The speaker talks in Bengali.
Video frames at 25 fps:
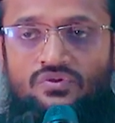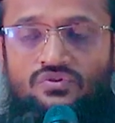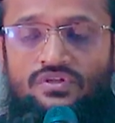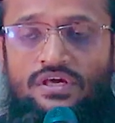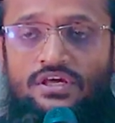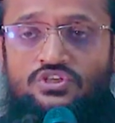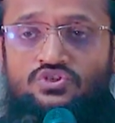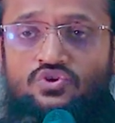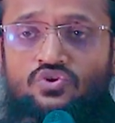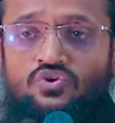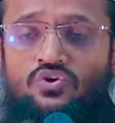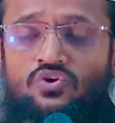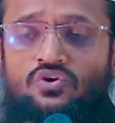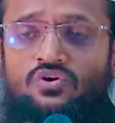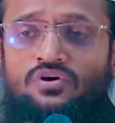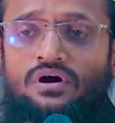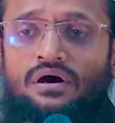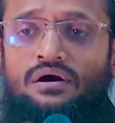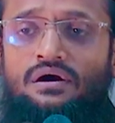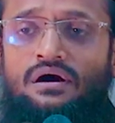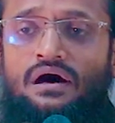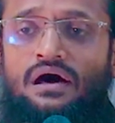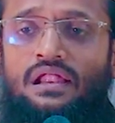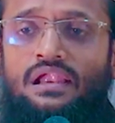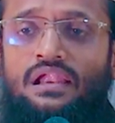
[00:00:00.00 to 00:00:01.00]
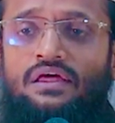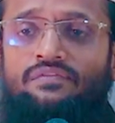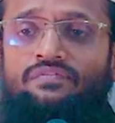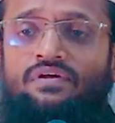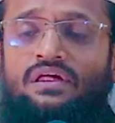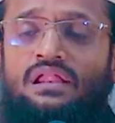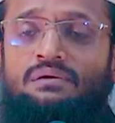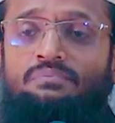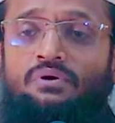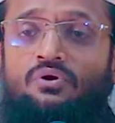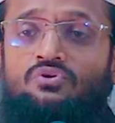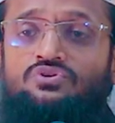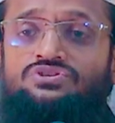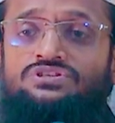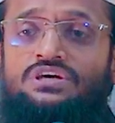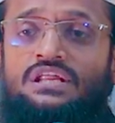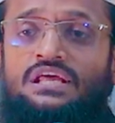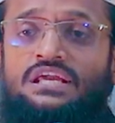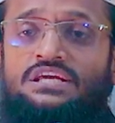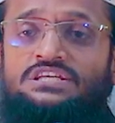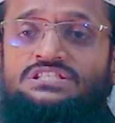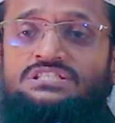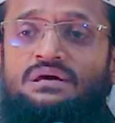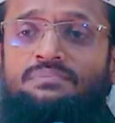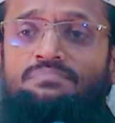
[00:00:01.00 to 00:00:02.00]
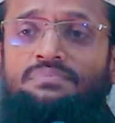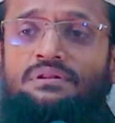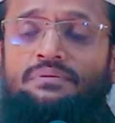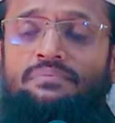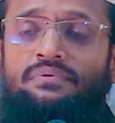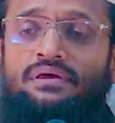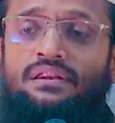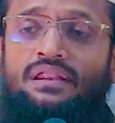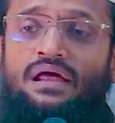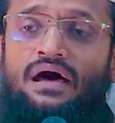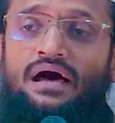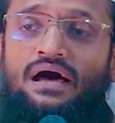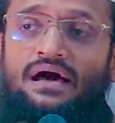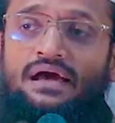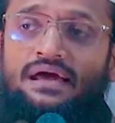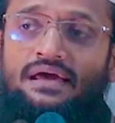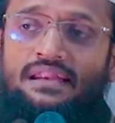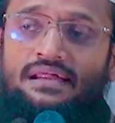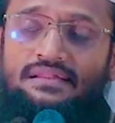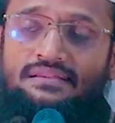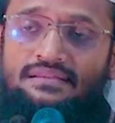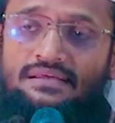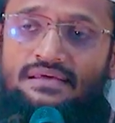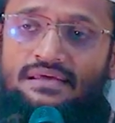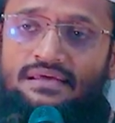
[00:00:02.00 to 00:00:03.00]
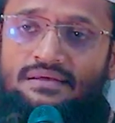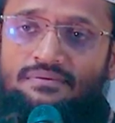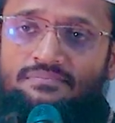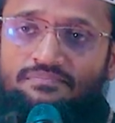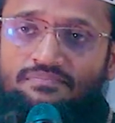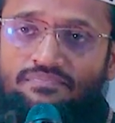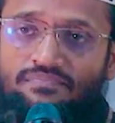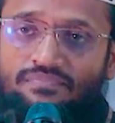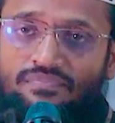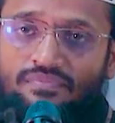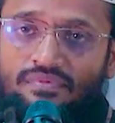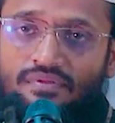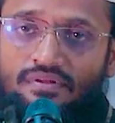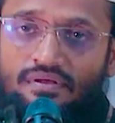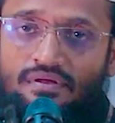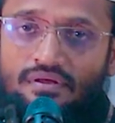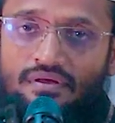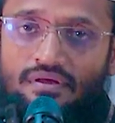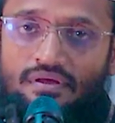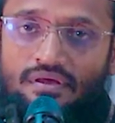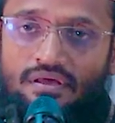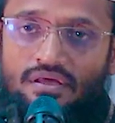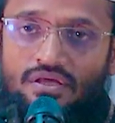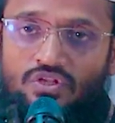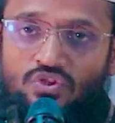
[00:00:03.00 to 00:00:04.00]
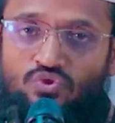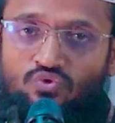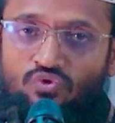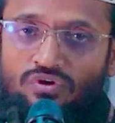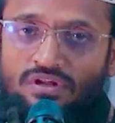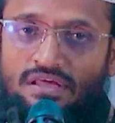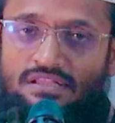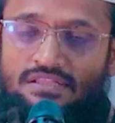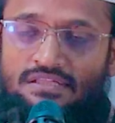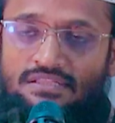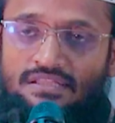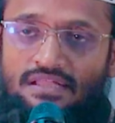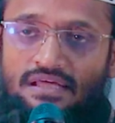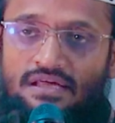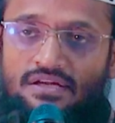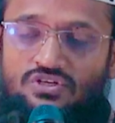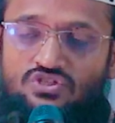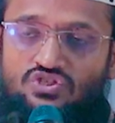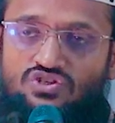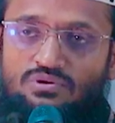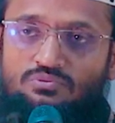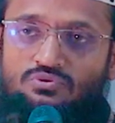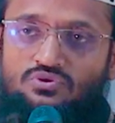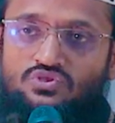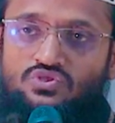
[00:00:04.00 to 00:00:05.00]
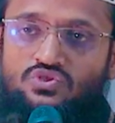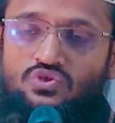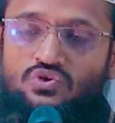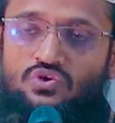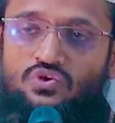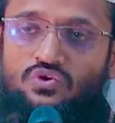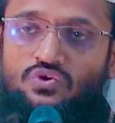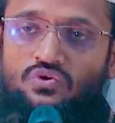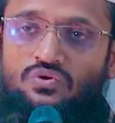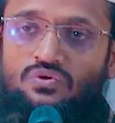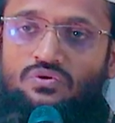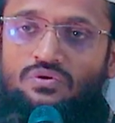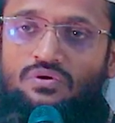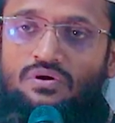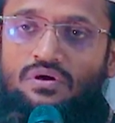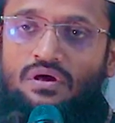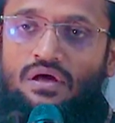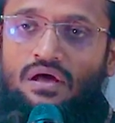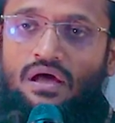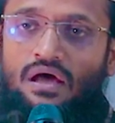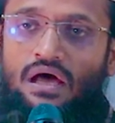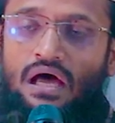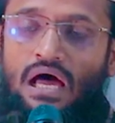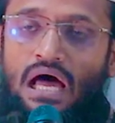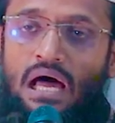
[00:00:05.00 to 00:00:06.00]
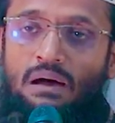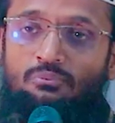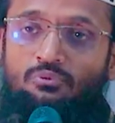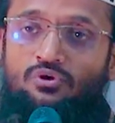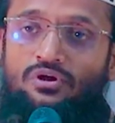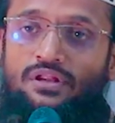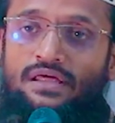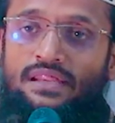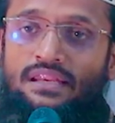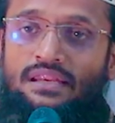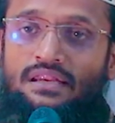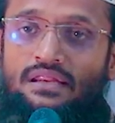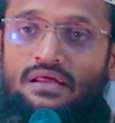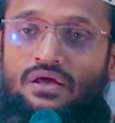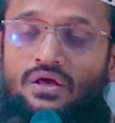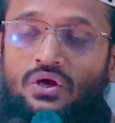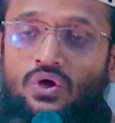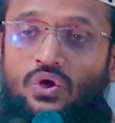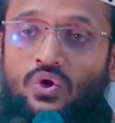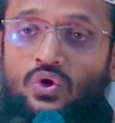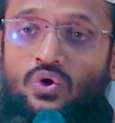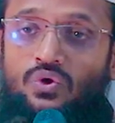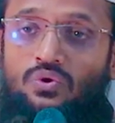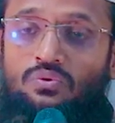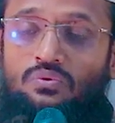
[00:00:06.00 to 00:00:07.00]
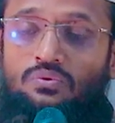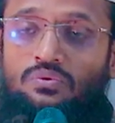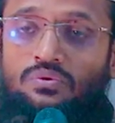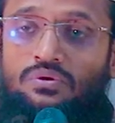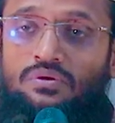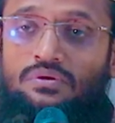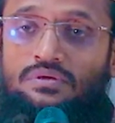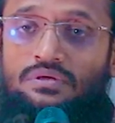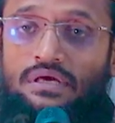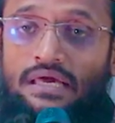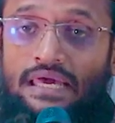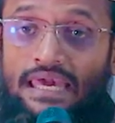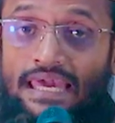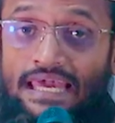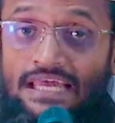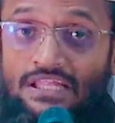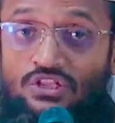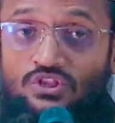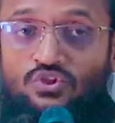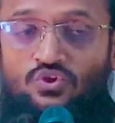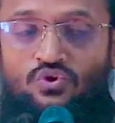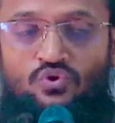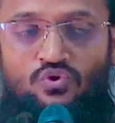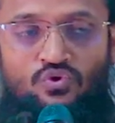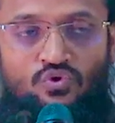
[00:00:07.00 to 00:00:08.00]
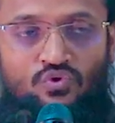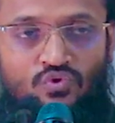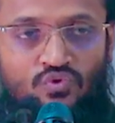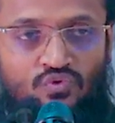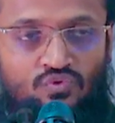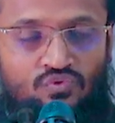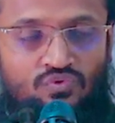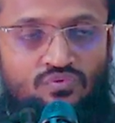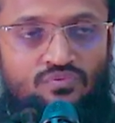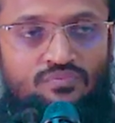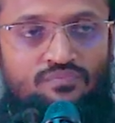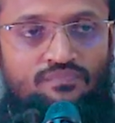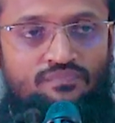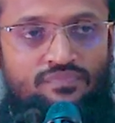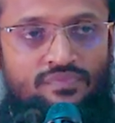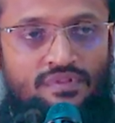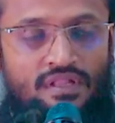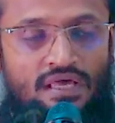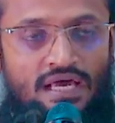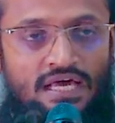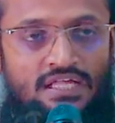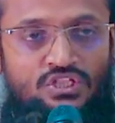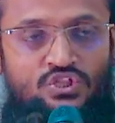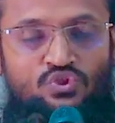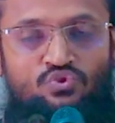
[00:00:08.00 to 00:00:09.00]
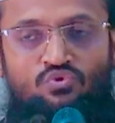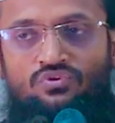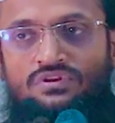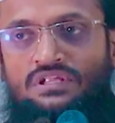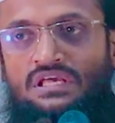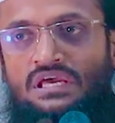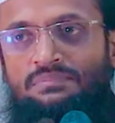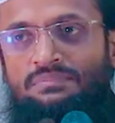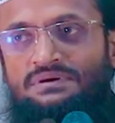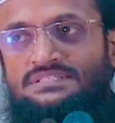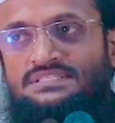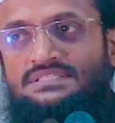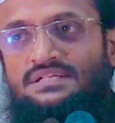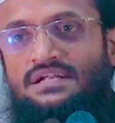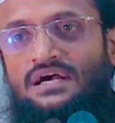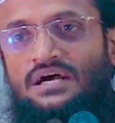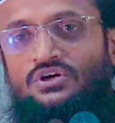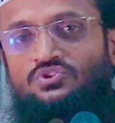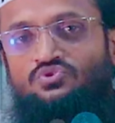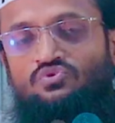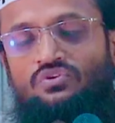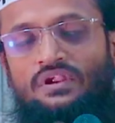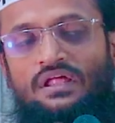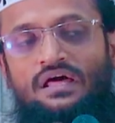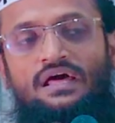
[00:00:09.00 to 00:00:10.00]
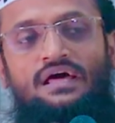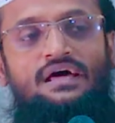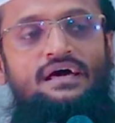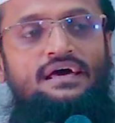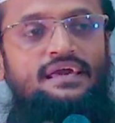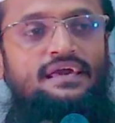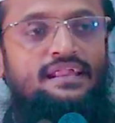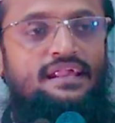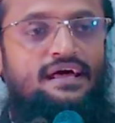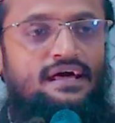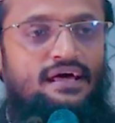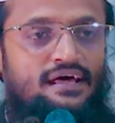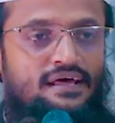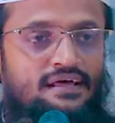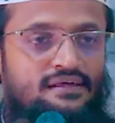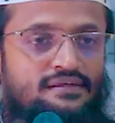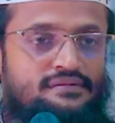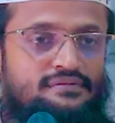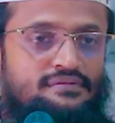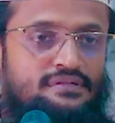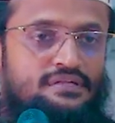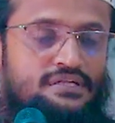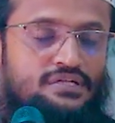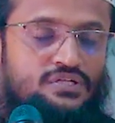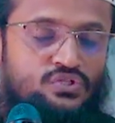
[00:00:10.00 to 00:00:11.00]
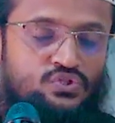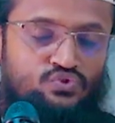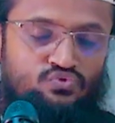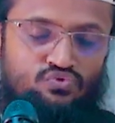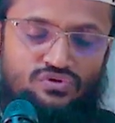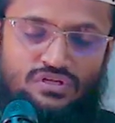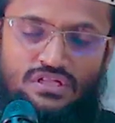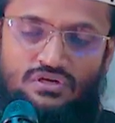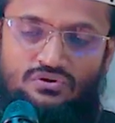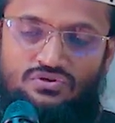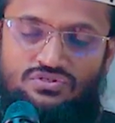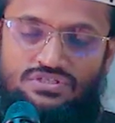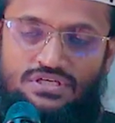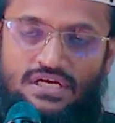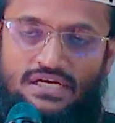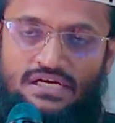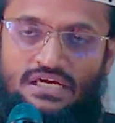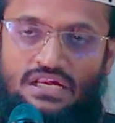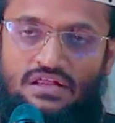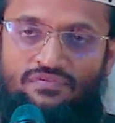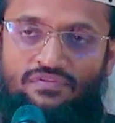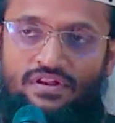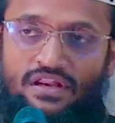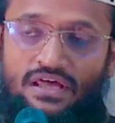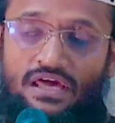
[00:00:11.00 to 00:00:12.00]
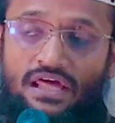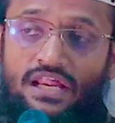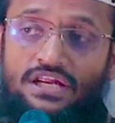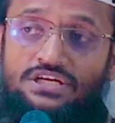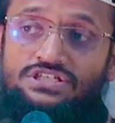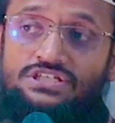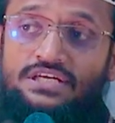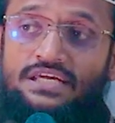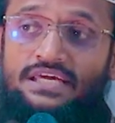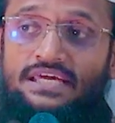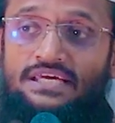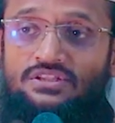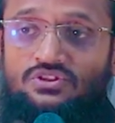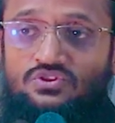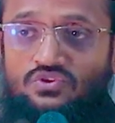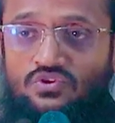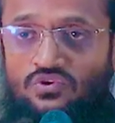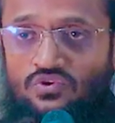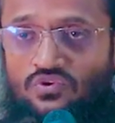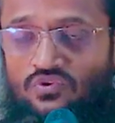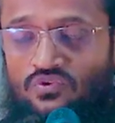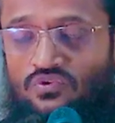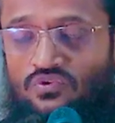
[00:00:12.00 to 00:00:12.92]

তো এই জন্য আল্লাহ তালা মানুষের হিসাব নেবেন আখেরাতে দুনিয়াতে তার সমস্ত আমলের ক্ষেত্র আর দুনিয়া মাজরা আতুল আখেরা দুনিয়া হচ্ছে আখেরাতের কৃষিক্ষেত্র